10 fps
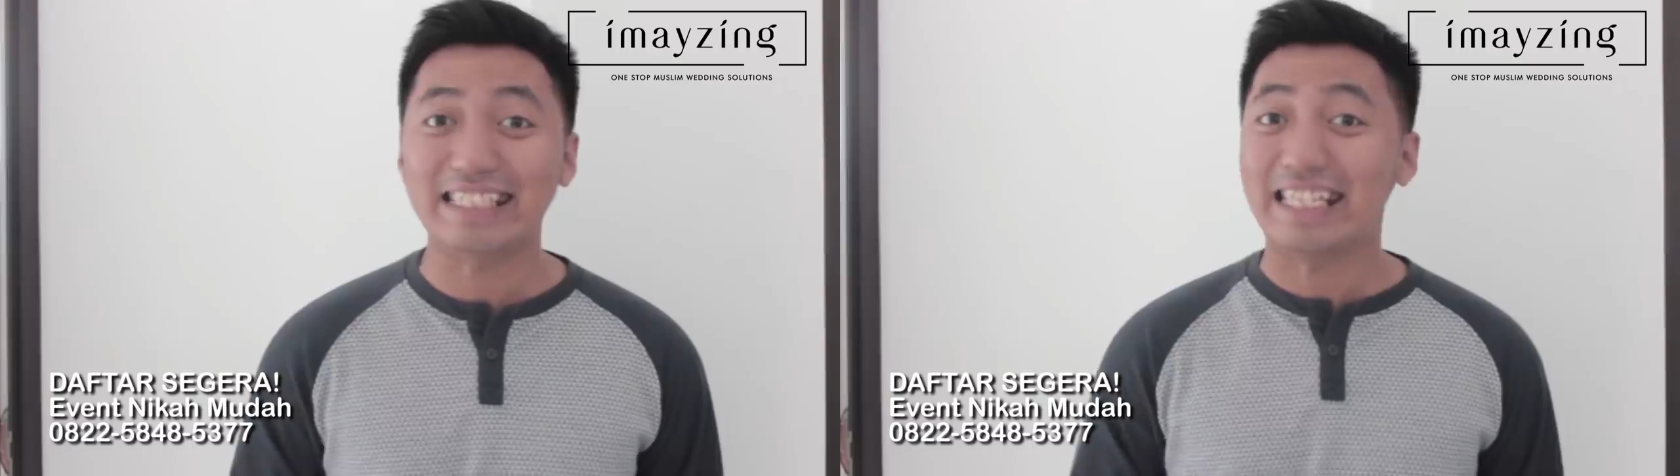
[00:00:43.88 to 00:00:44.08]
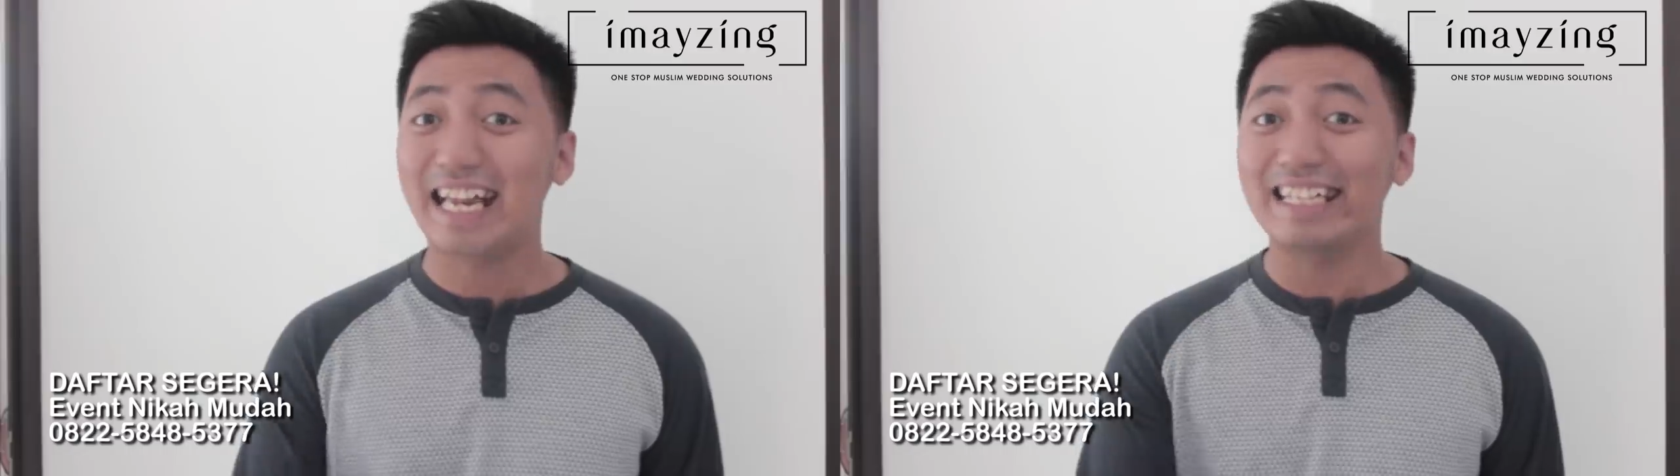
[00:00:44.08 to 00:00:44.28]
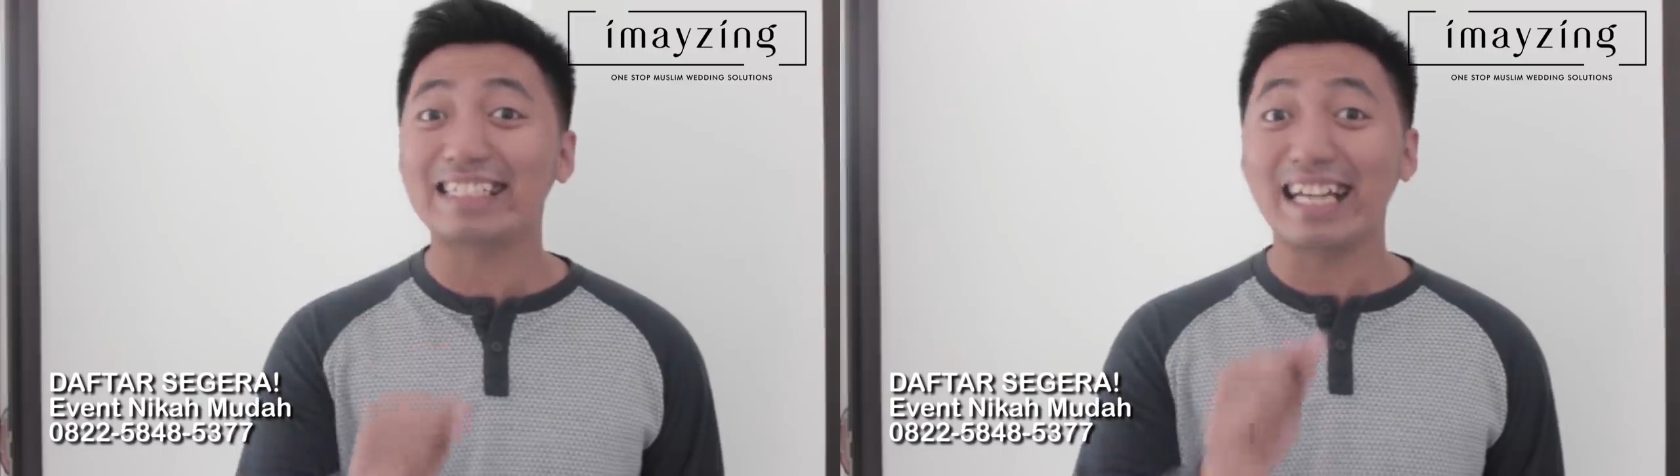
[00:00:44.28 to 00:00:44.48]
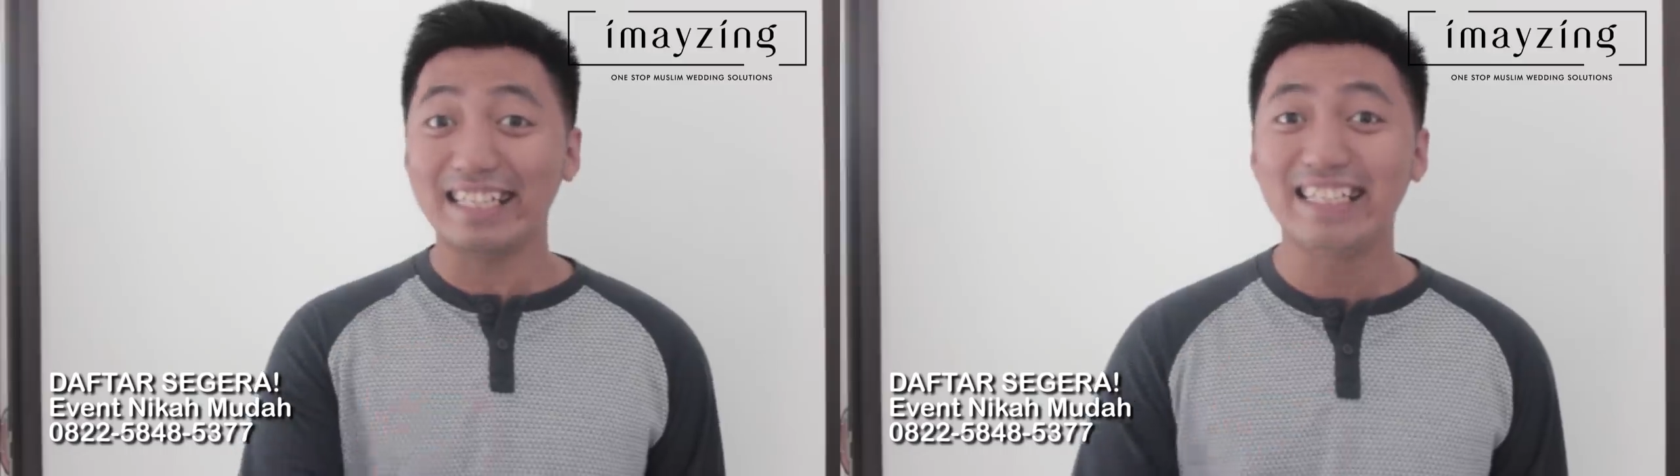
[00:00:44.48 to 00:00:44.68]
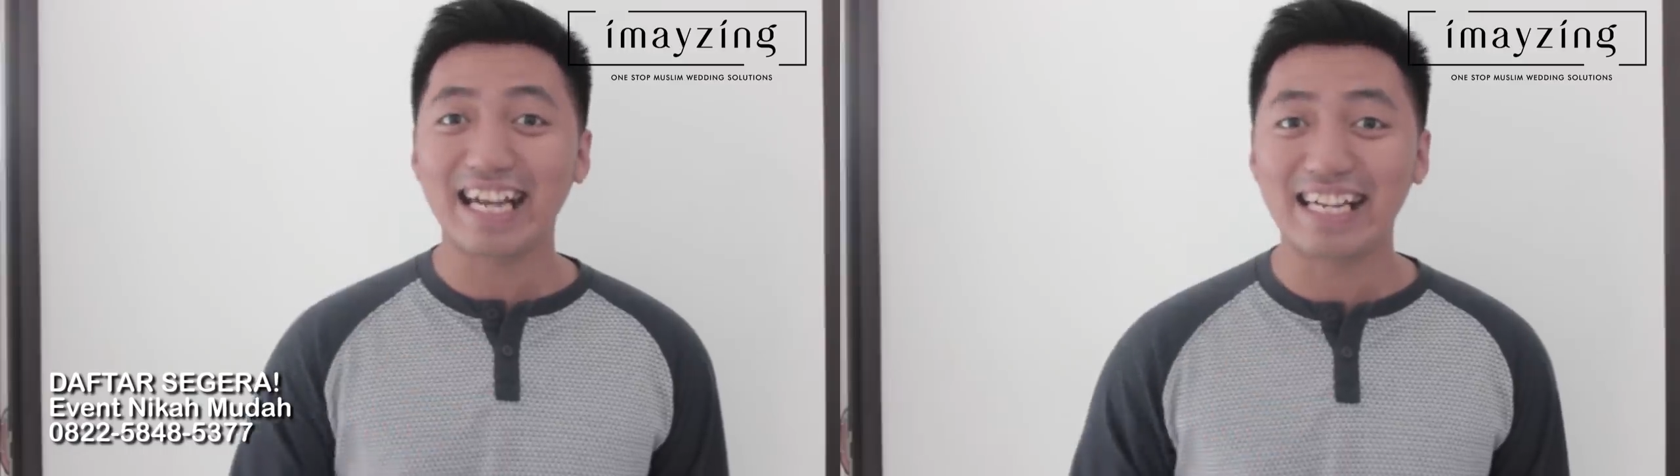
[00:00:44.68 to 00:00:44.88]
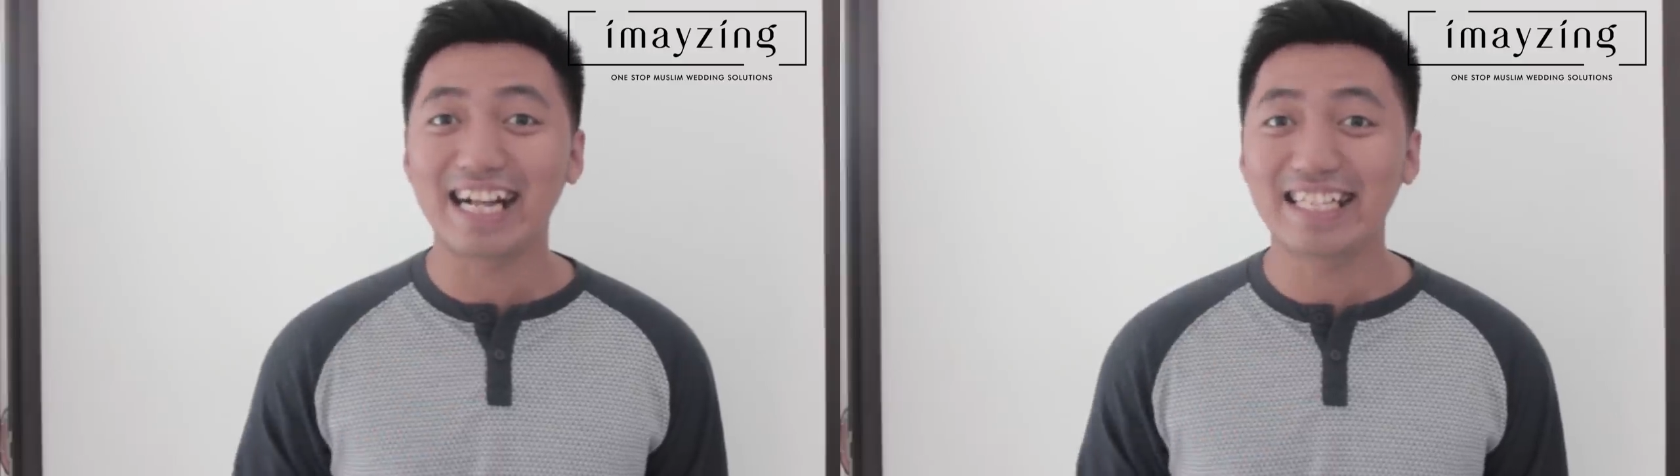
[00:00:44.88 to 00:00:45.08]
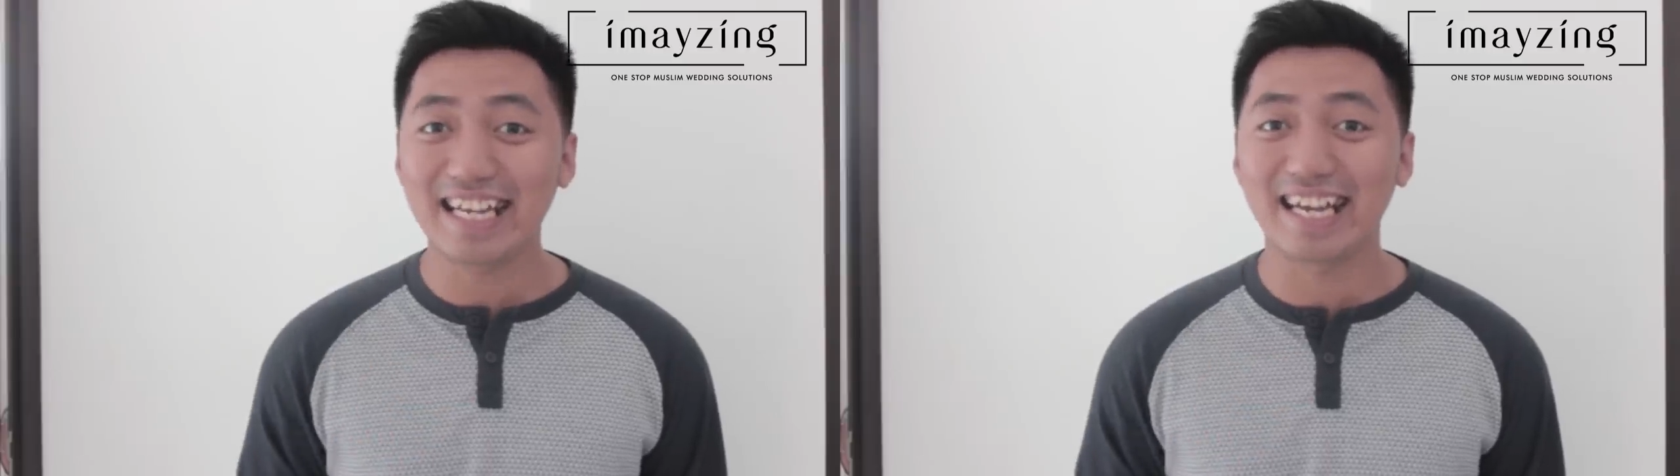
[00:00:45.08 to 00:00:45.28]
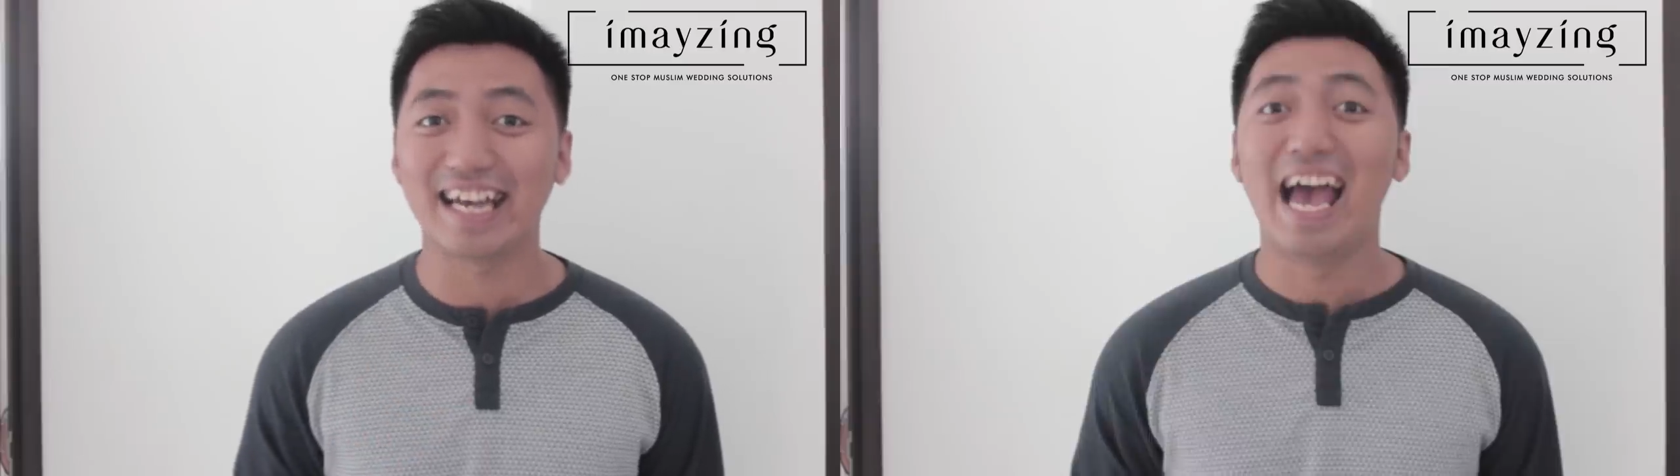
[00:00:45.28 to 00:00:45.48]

segera catat tanggalnya